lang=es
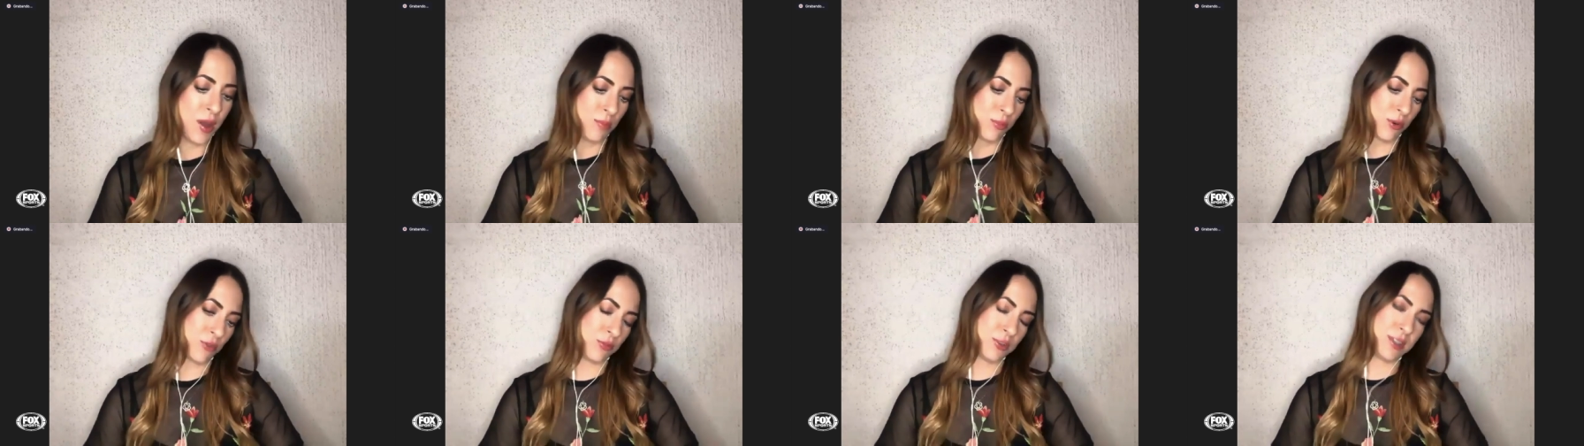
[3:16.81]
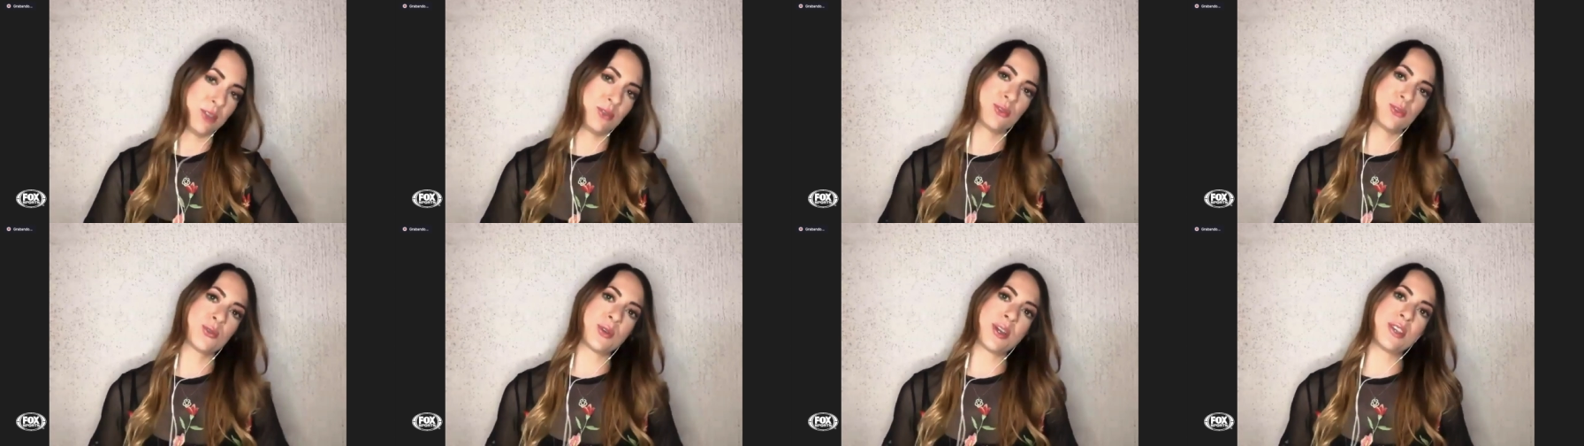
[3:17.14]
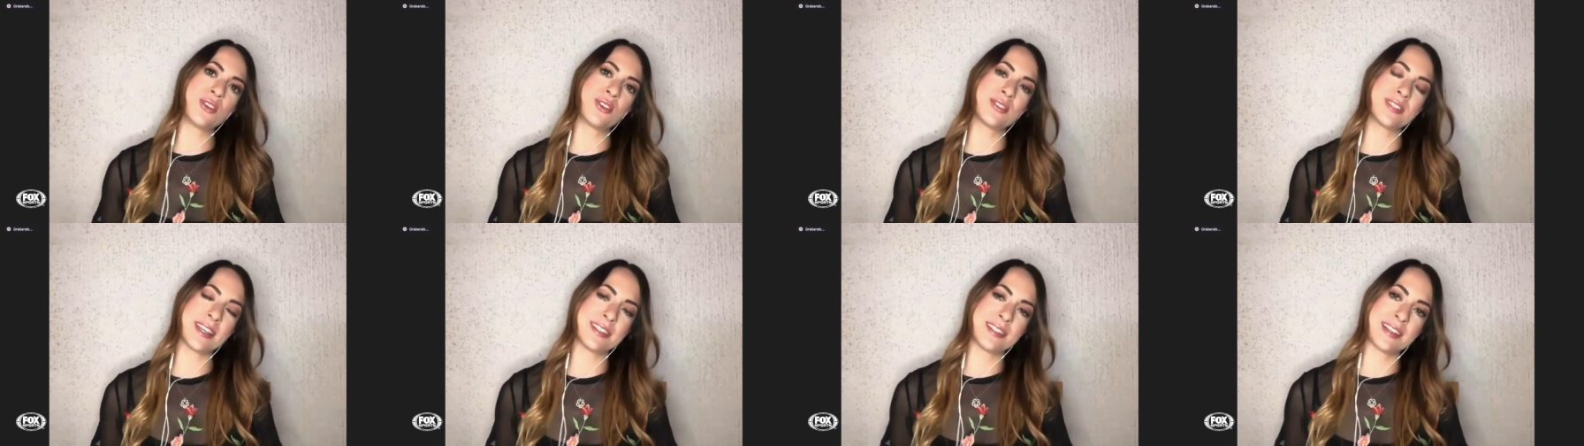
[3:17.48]
por fin tu
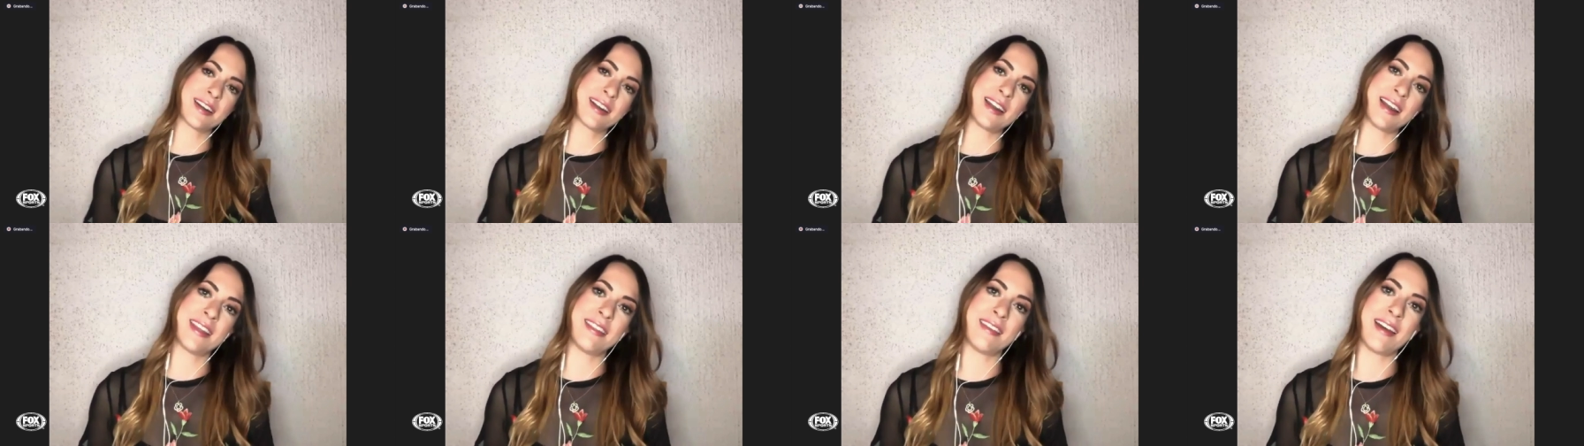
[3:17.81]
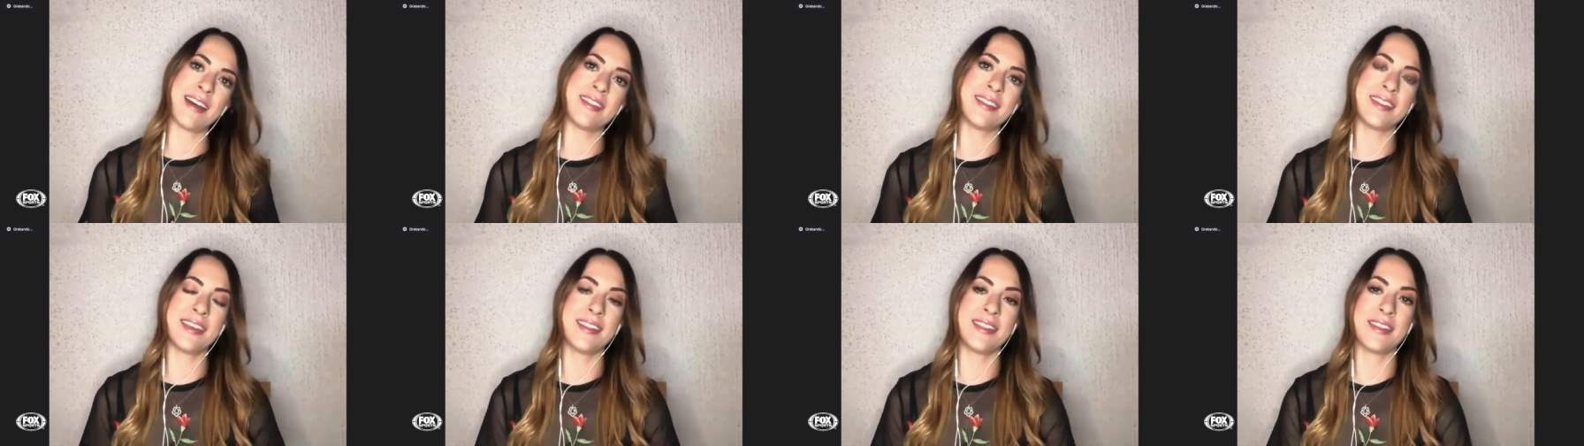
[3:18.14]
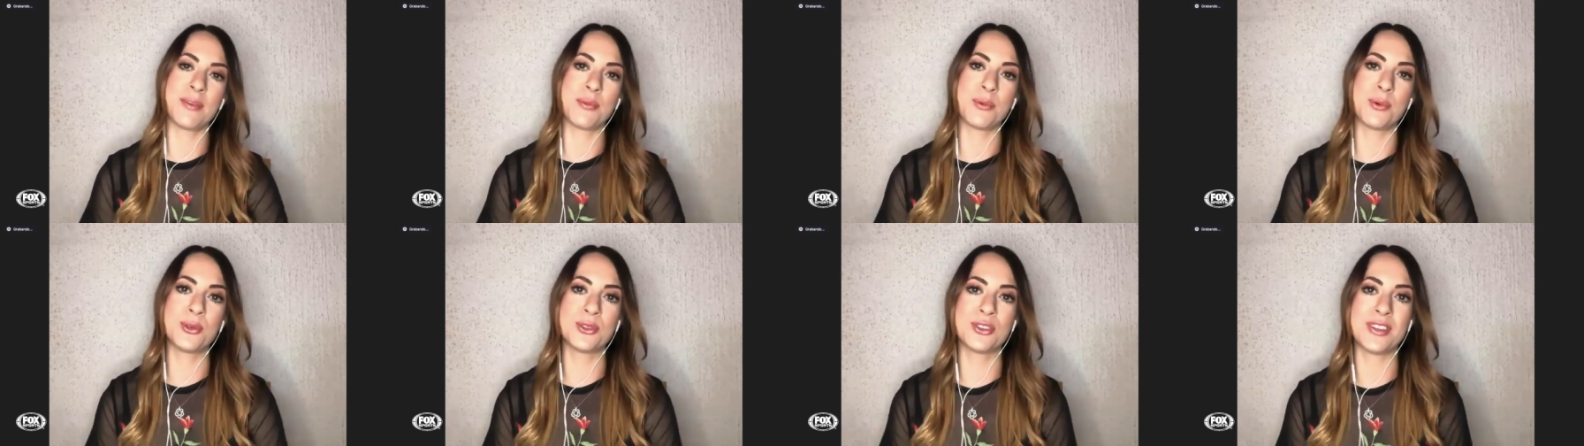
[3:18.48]
sueño se hace realidad y
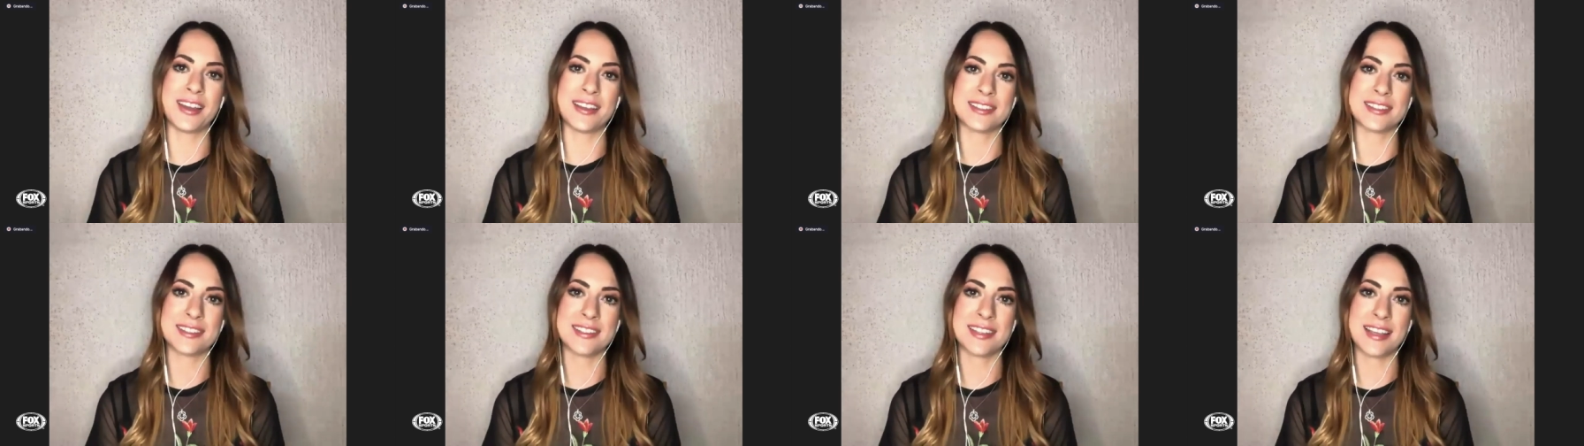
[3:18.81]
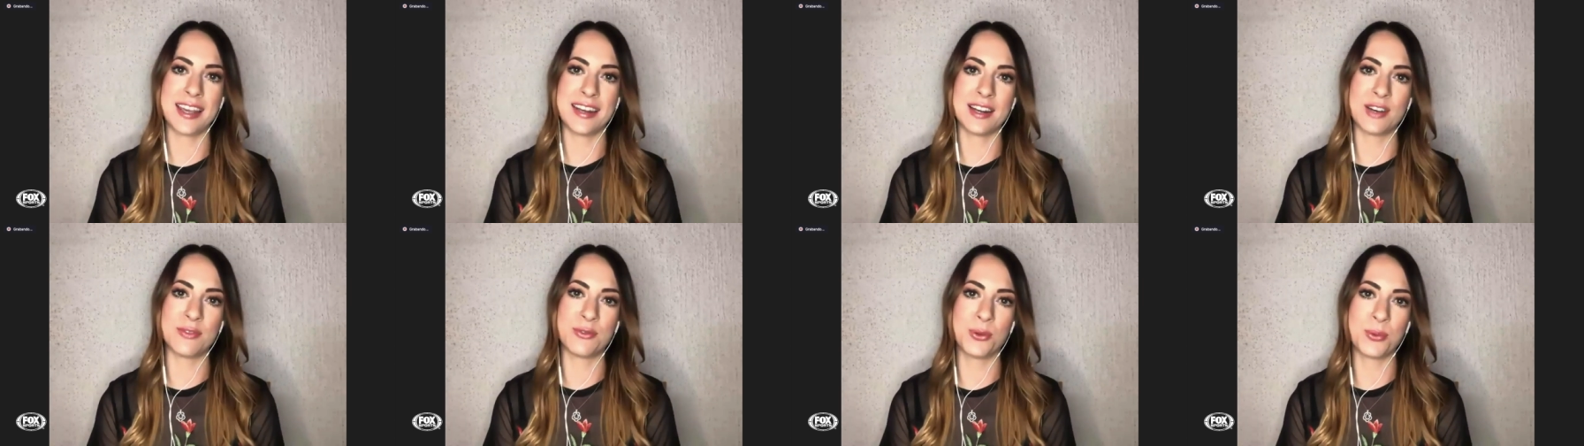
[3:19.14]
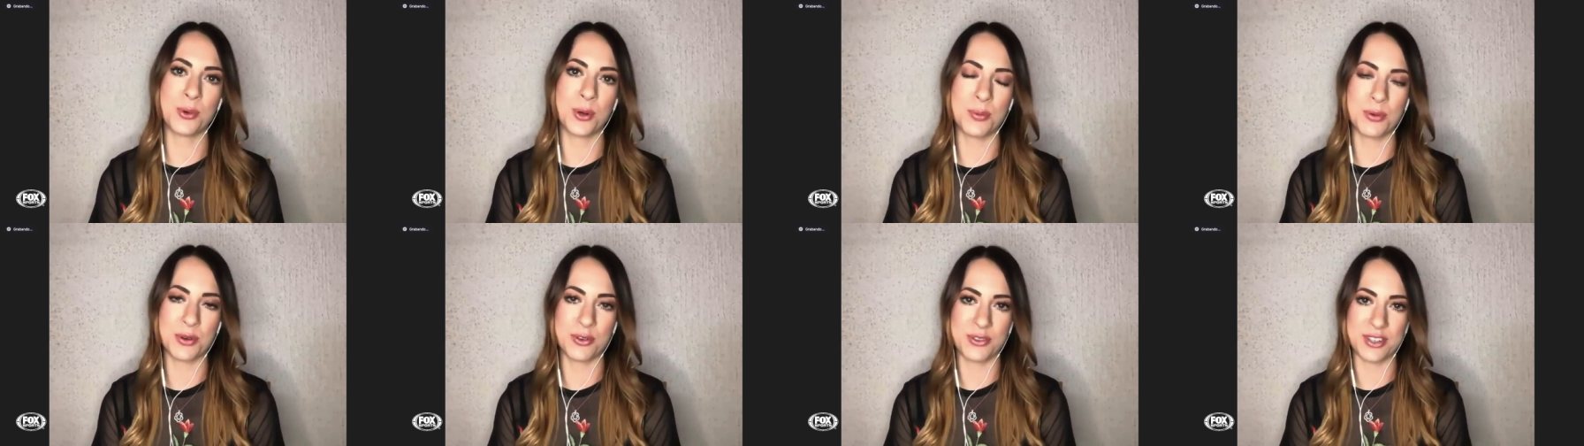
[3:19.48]
debutas en el
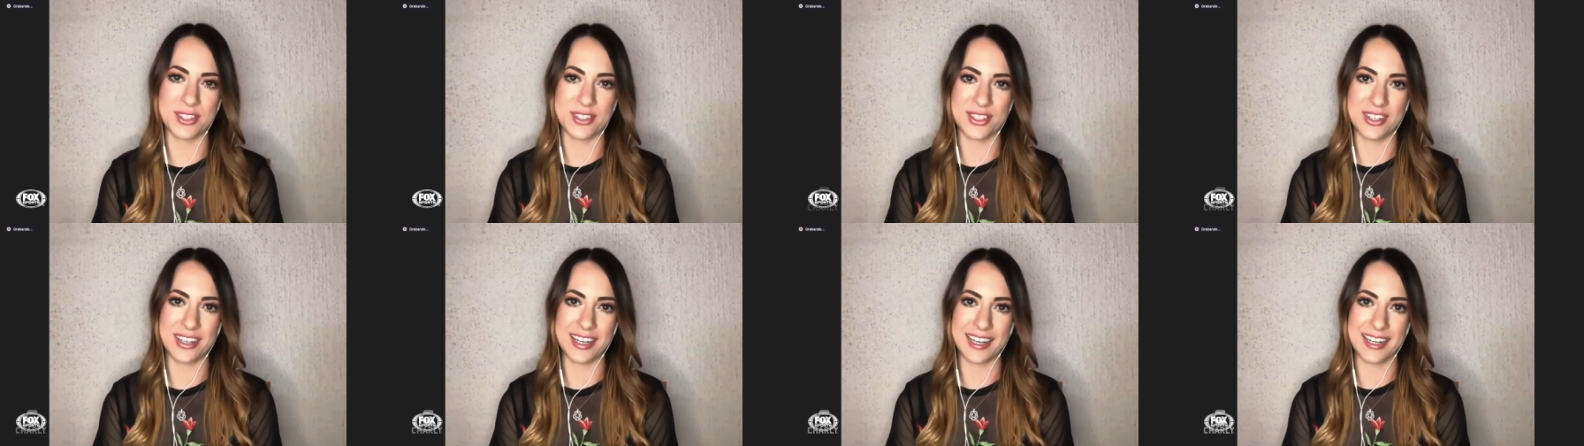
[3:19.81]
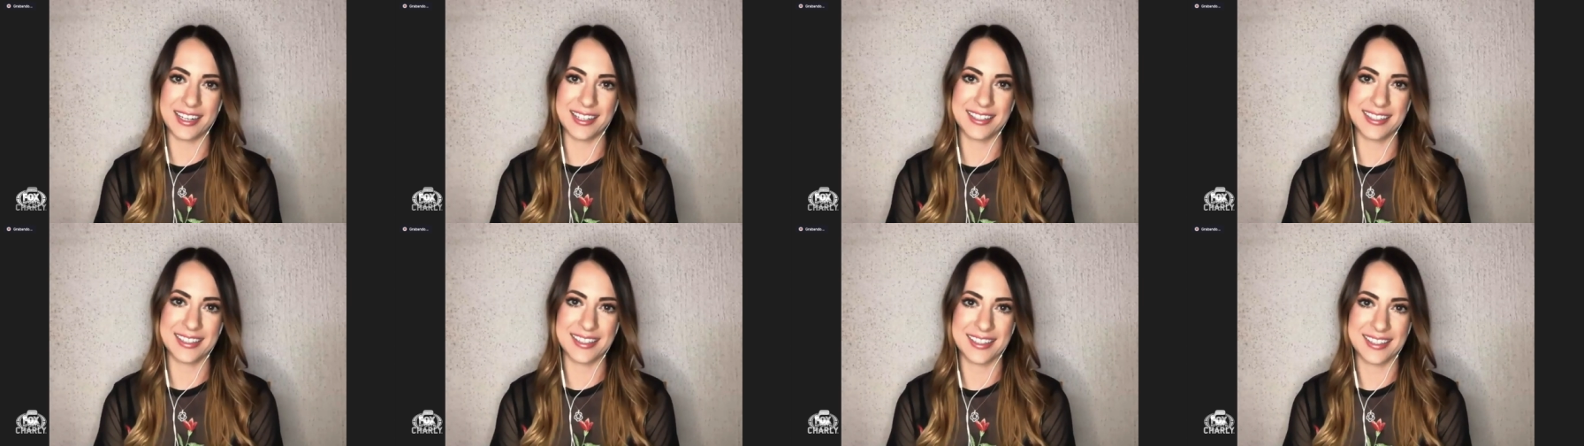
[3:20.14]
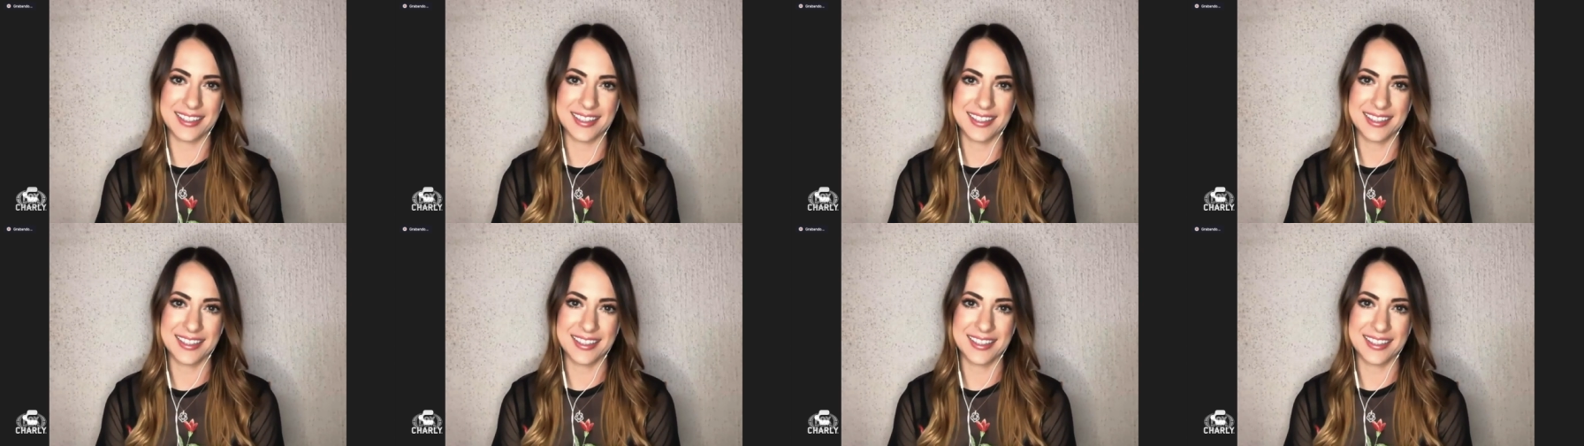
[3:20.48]
fútbol profesional.